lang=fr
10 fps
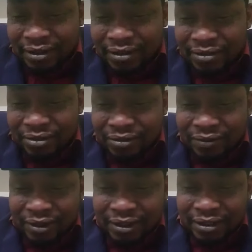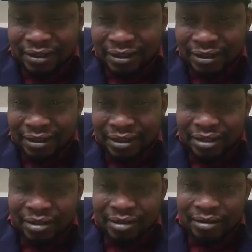André Giovanni.
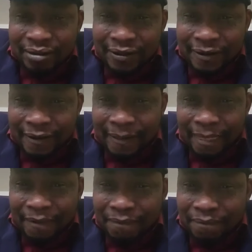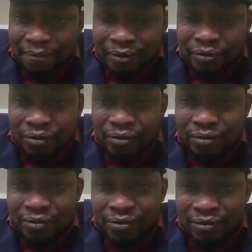Ah, parce
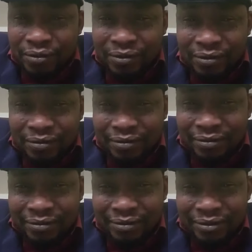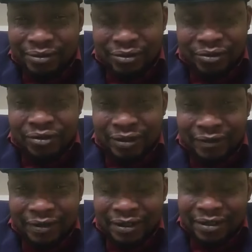que ce que tu as
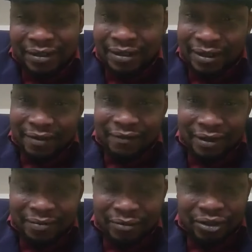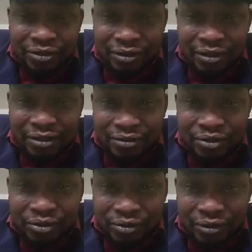fait là, c'est grave. Hein. Moi, je te le dis
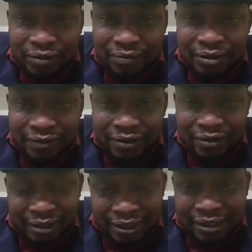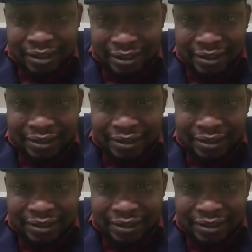aujourd'hui, mais tu vas le regretter.